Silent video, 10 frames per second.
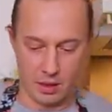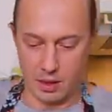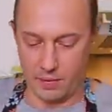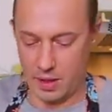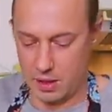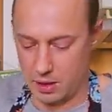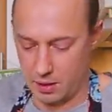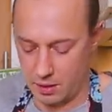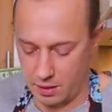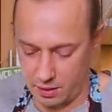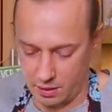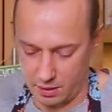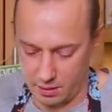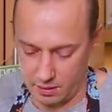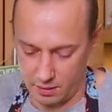Давайте
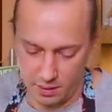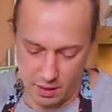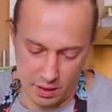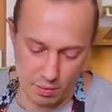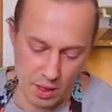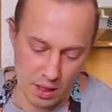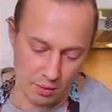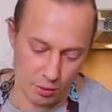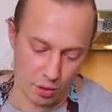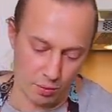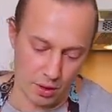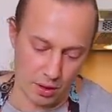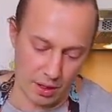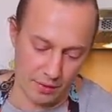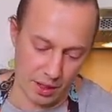отмеряем,
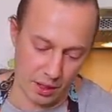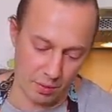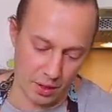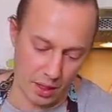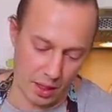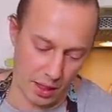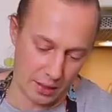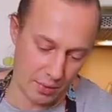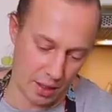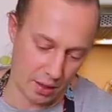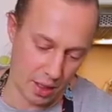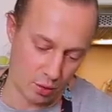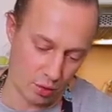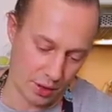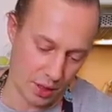чтобы для всех была какая-то мерная
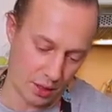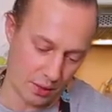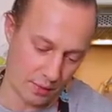доза.